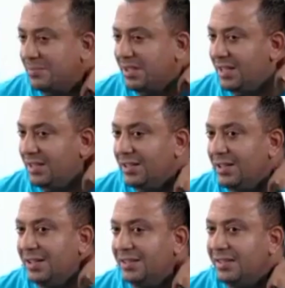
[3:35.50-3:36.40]
مزيان
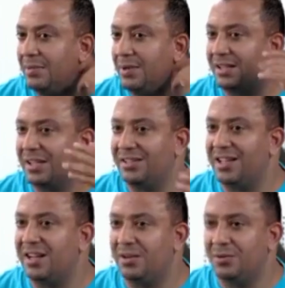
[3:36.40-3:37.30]
نعم. دابا هذاك
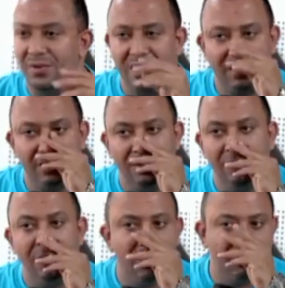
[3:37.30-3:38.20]
النهار انا وياك
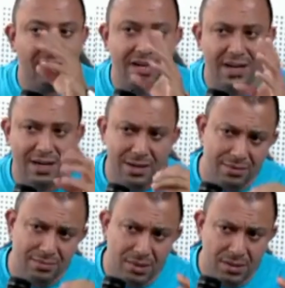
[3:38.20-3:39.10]
هضرنا
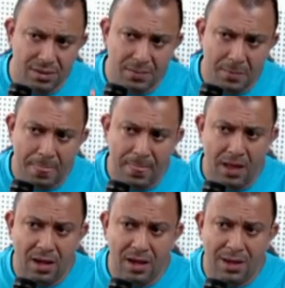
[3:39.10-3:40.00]
على
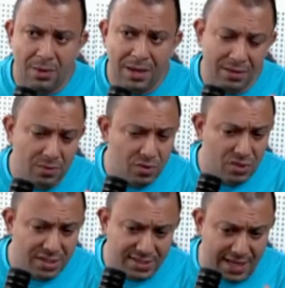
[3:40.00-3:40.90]
على واحد لو
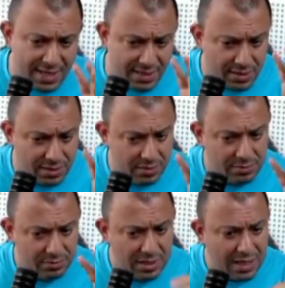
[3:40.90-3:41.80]
جيست عادي
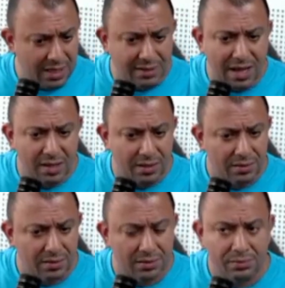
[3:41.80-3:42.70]
وي. خطا
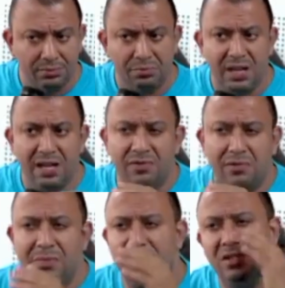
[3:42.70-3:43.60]
كان في
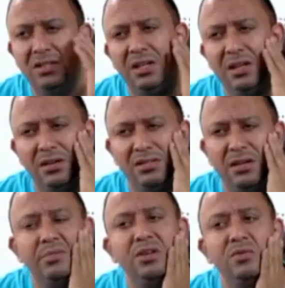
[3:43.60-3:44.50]
الماتش ديال
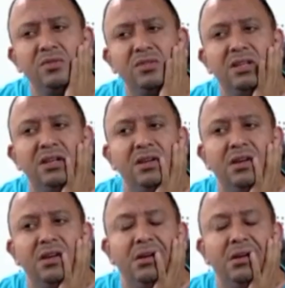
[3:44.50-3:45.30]
التميز ديال